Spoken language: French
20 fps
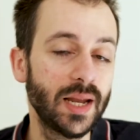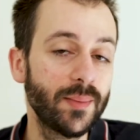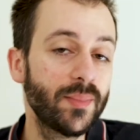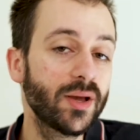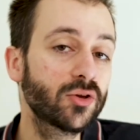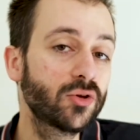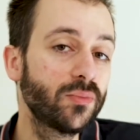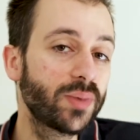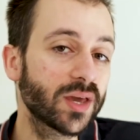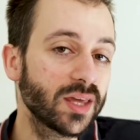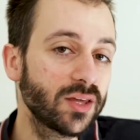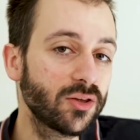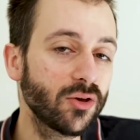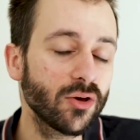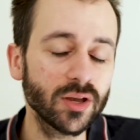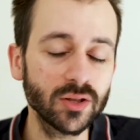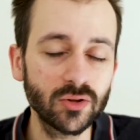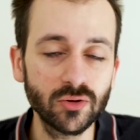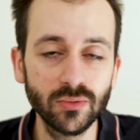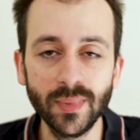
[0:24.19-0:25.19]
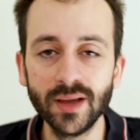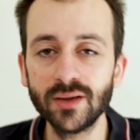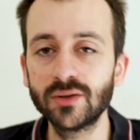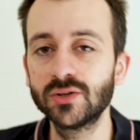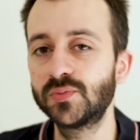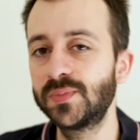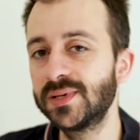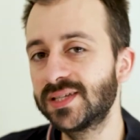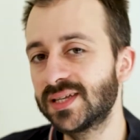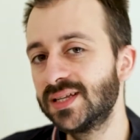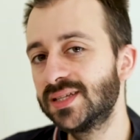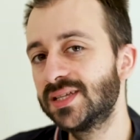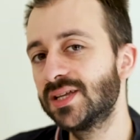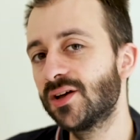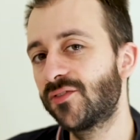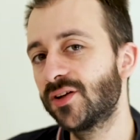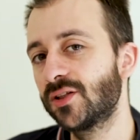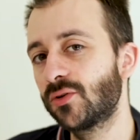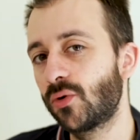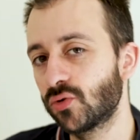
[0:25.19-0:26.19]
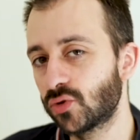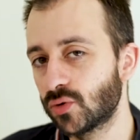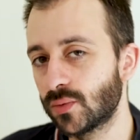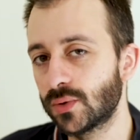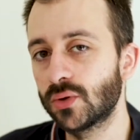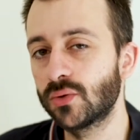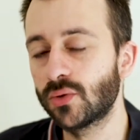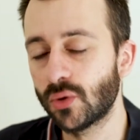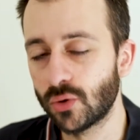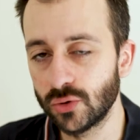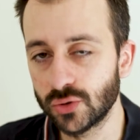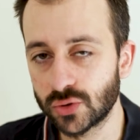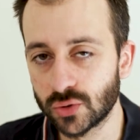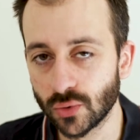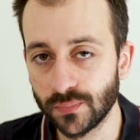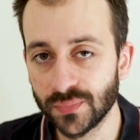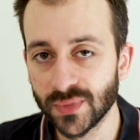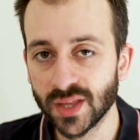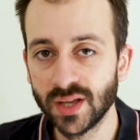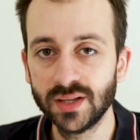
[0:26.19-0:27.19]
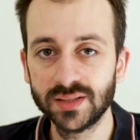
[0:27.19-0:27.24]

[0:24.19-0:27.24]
La marque Behringer est une marque spécialisée en fait grosso modo dans le son.